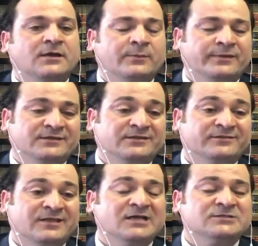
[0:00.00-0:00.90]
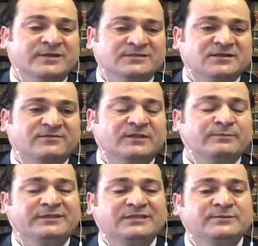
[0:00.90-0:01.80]
Amerika'da daha az
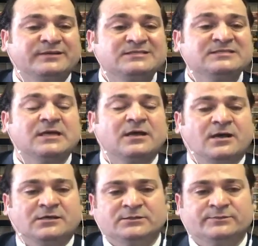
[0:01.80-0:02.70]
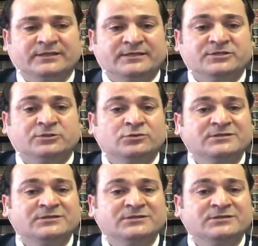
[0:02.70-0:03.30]
masrafla bitirmeniz anlamına gelecek.